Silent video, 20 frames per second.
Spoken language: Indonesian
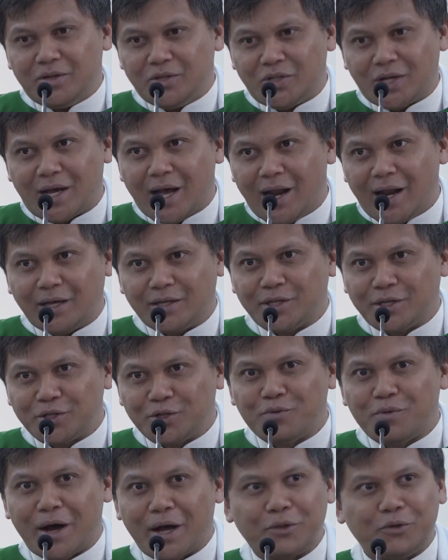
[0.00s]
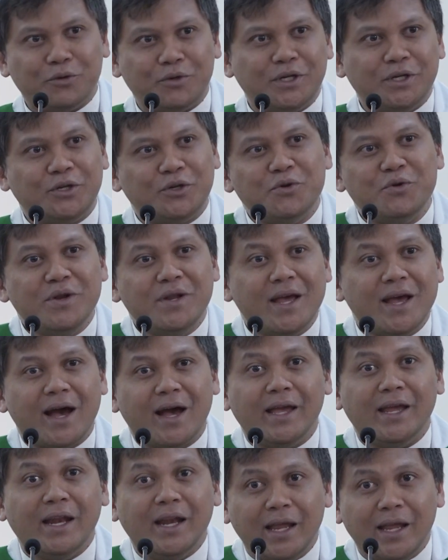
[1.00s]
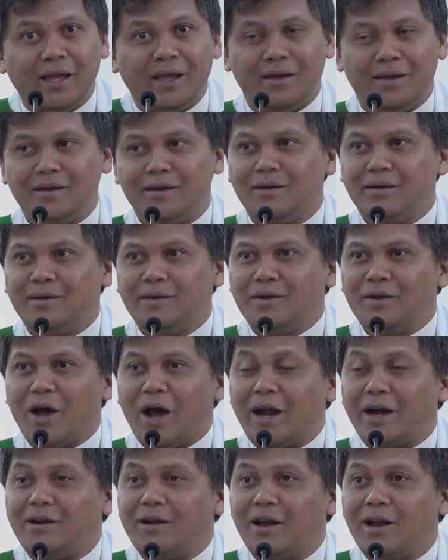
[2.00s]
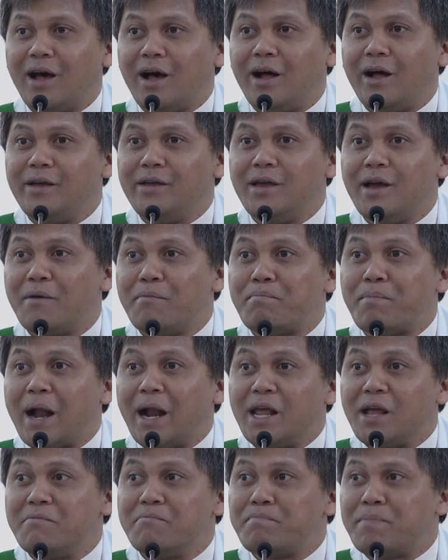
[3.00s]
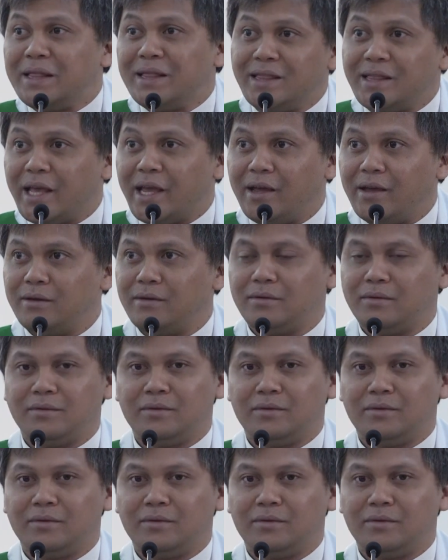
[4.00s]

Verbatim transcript: segala sesuatu di dunia ini adalah hal yang paling penting